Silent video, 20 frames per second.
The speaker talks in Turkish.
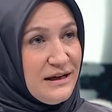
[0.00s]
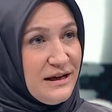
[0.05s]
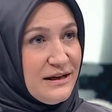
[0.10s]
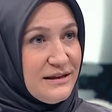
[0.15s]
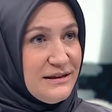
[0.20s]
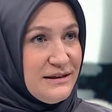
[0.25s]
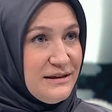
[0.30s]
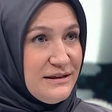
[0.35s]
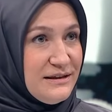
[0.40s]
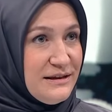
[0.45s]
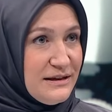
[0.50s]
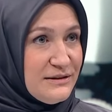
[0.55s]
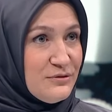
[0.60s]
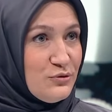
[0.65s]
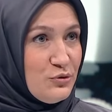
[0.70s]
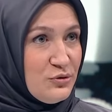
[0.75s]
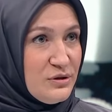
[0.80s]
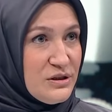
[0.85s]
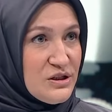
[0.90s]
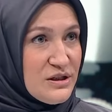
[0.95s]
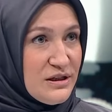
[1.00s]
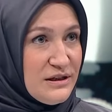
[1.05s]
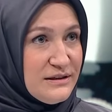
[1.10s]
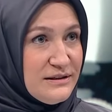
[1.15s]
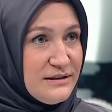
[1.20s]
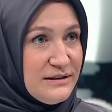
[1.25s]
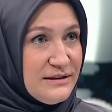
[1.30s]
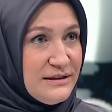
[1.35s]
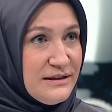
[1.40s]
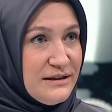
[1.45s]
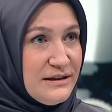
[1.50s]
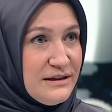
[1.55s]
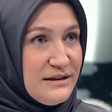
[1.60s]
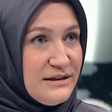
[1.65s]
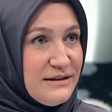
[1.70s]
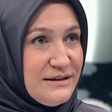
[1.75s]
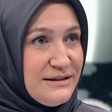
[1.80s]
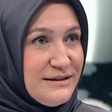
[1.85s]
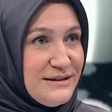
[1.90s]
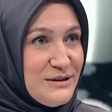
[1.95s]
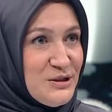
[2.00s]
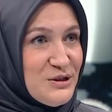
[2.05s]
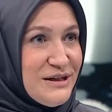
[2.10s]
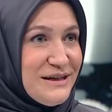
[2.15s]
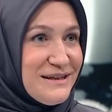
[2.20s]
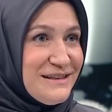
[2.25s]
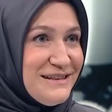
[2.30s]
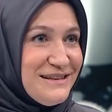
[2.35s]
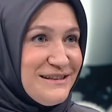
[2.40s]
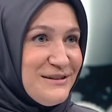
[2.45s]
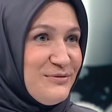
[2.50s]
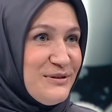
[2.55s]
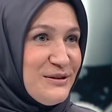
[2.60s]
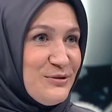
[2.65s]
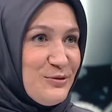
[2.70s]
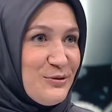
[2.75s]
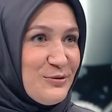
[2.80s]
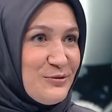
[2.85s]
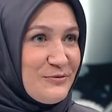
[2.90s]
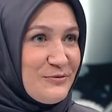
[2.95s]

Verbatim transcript: hangi yanda olacağını e, işaretlerini veriyor.